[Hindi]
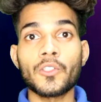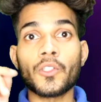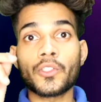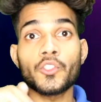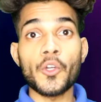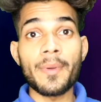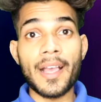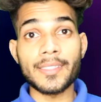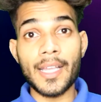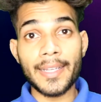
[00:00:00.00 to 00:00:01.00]
तो दोस्तों जो भी
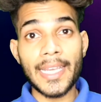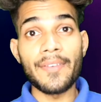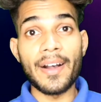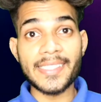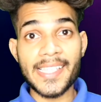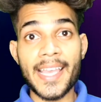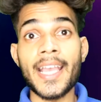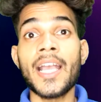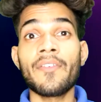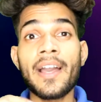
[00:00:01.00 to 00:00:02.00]
राजस्थान के निवासी
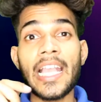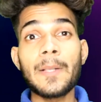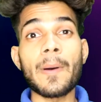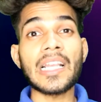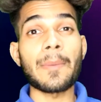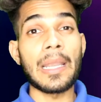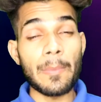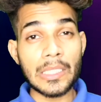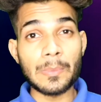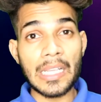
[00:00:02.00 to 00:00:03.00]
हैं वह एक बार
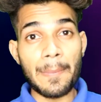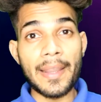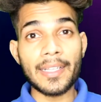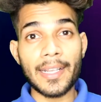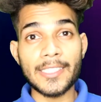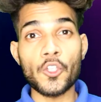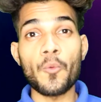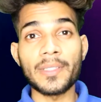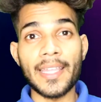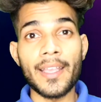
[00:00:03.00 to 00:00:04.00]
कमेंट बॉक्स में कमेंट करके
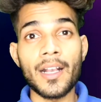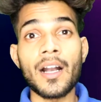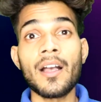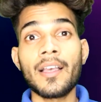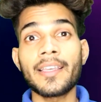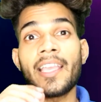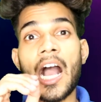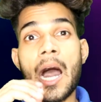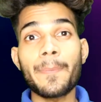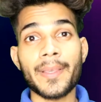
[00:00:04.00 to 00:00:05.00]
ज़रूर बताइएगा कि
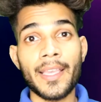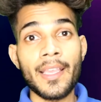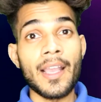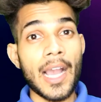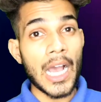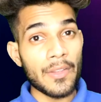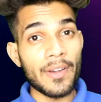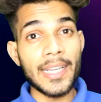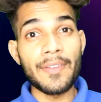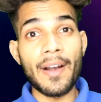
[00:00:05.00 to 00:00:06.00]
आपके
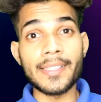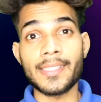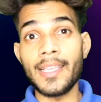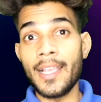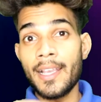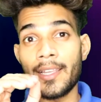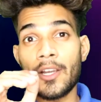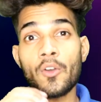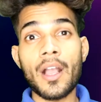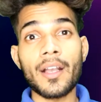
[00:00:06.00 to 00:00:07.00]
अलवर निवासी
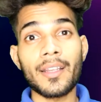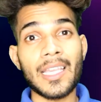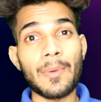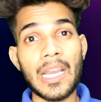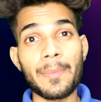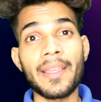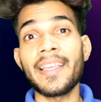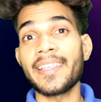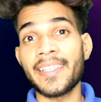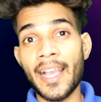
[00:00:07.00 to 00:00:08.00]
रेणुनागर के बारे में
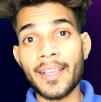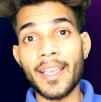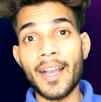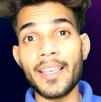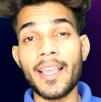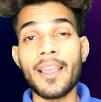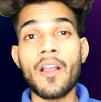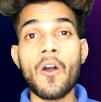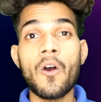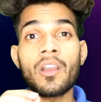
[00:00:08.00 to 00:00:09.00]
क्या ख्याल है
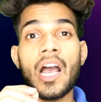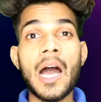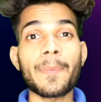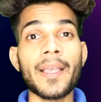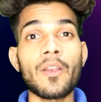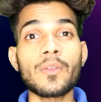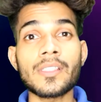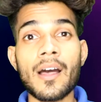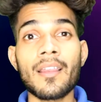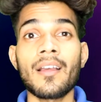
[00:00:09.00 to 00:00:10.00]
और आपके
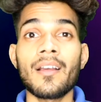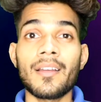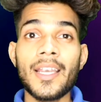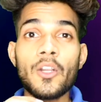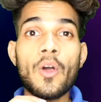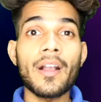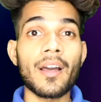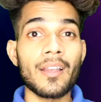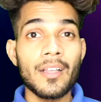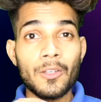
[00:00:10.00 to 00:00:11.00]
अनुसार
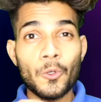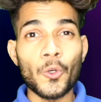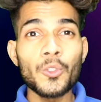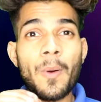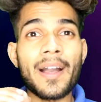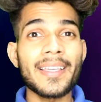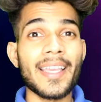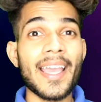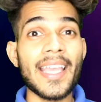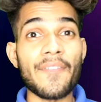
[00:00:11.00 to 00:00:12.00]
रेणुनागर खुद
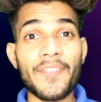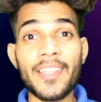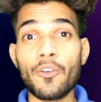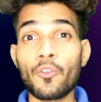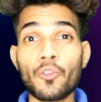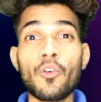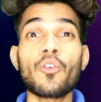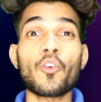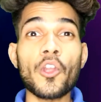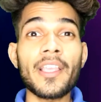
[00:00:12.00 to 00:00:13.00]
भागी है या फिर उनको
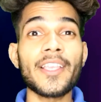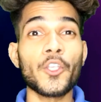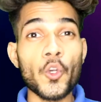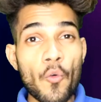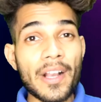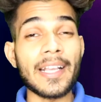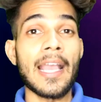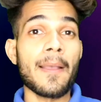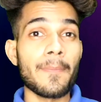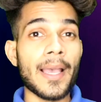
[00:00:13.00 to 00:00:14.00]
कोई युवक
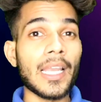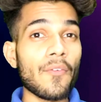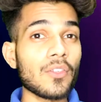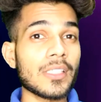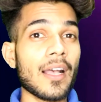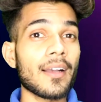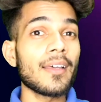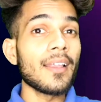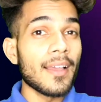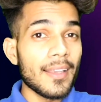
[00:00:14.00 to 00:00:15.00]
बहला
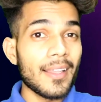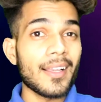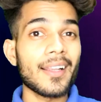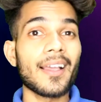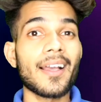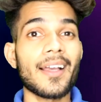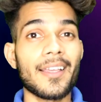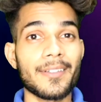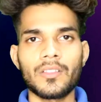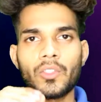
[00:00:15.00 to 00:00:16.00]
कर लेकर गया
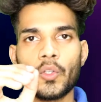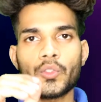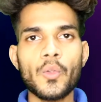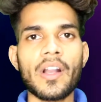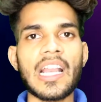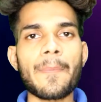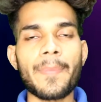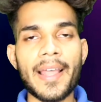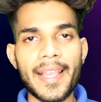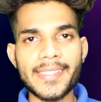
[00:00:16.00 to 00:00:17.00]
है तो दोस्तों अगर आप
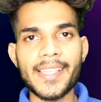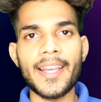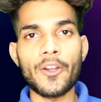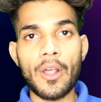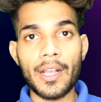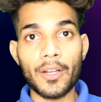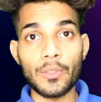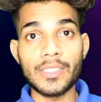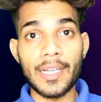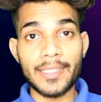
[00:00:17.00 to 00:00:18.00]
पहले से रेणुनागर
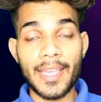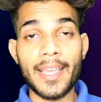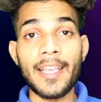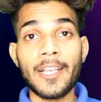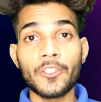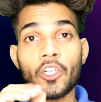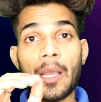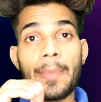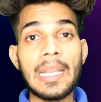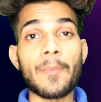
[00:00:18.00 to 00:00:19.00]
को जानते हैं तो
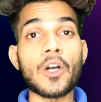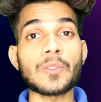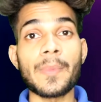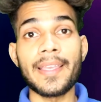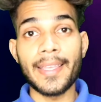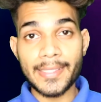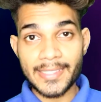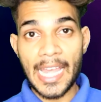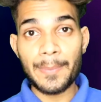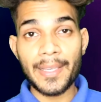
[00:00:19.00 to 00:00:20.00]
कमेंट बॉक्स में
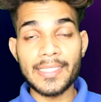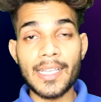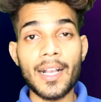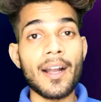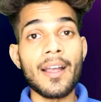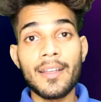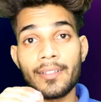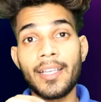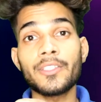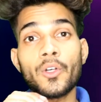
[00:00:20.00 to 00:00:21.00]
यस टाइप कीजिएगा
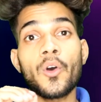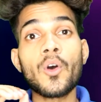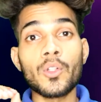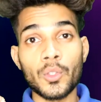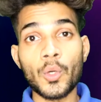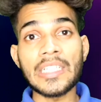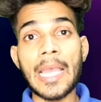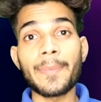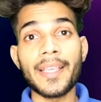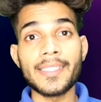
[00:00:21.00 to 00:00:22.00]
नहीं तो नो
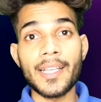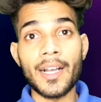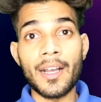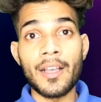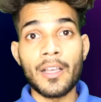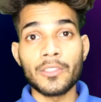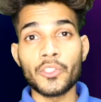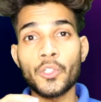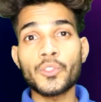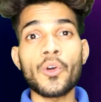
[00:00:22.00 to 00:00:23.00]
टाइप कीजिएगा
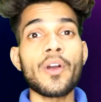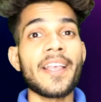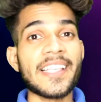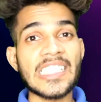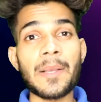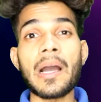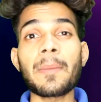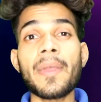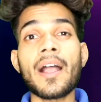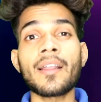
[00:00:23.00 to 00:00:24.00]
तो दोस्तों इसके
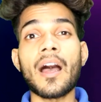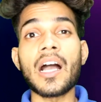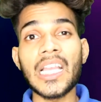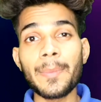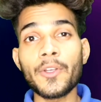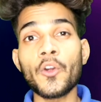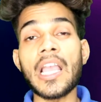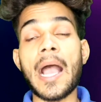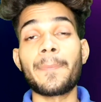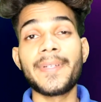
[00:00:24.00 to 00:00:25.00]
बारे में अगर आगे भी कोई
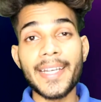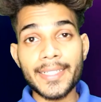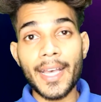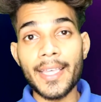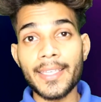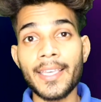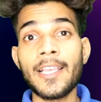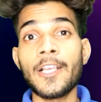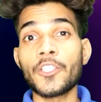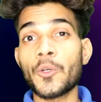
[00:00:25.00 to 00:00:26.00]
अपडेट आएगी
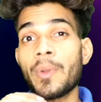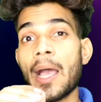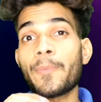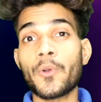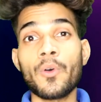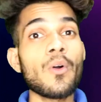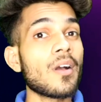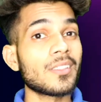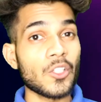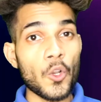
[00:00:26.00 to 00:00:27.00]
तो मैं आपको
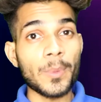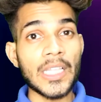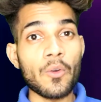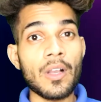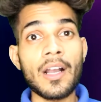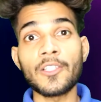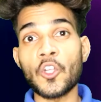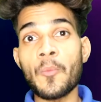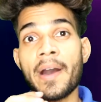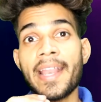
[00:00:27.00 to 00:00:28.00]
ज़रूर बताऊंगा
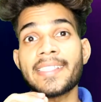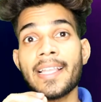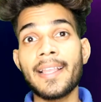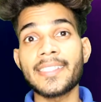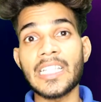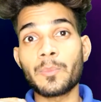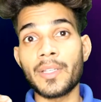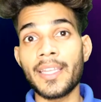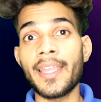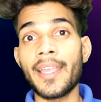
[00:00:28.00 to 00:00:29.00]
तो हमारे चैनल के साथ
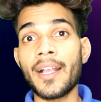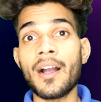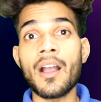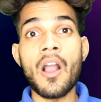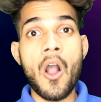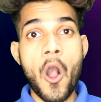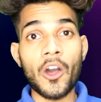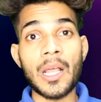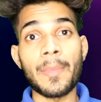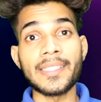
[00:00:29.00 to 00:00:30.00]
बने रहिएगा
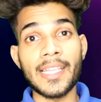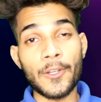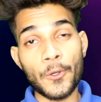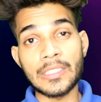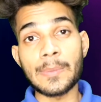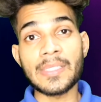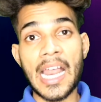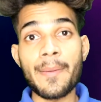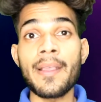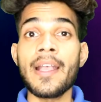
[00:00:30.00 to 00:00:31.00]
और हमारे चैनल को
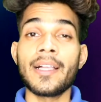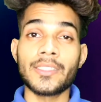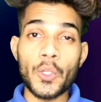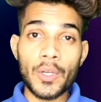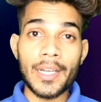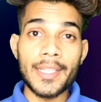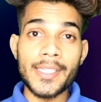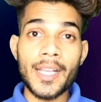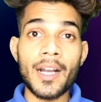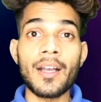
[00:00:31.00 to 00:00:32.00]
सब्सक्राइब ज़रूर कर
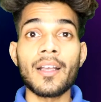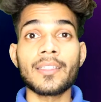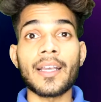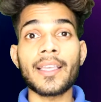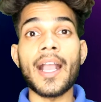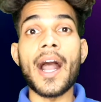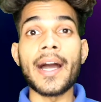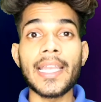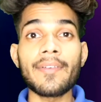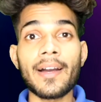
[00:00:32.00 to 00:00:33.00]
लीजिएगा ताकि
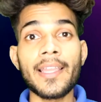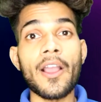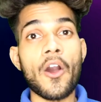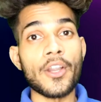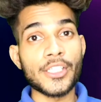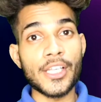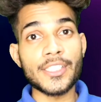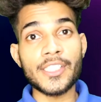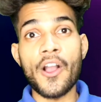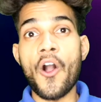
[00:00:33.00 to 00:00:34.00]
आने वाले
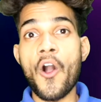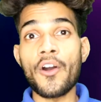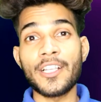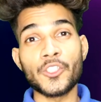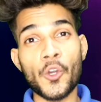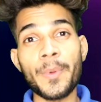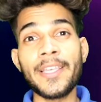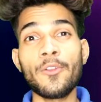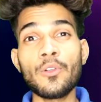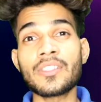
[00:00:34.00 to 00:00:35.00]
ऑडिशंस और जो
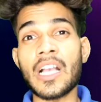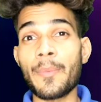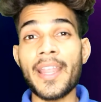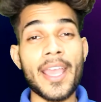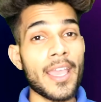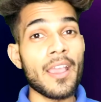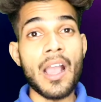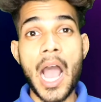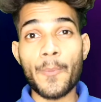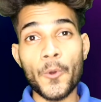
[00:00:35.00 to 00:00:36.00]
भी न्यूज़ खबरें हैं
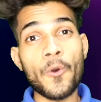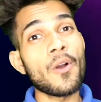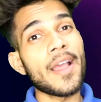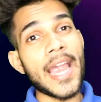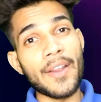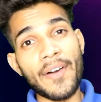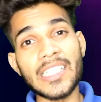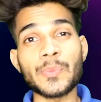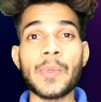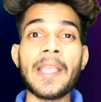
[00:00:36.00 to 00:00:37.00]
आपको
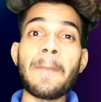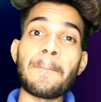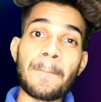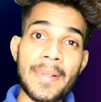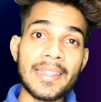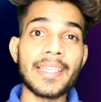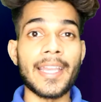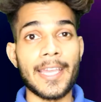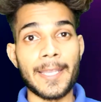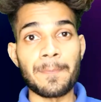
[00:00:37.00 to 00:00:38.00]
एडवांस में मिलती
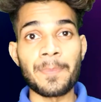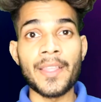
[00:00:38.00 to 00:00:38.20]
रहें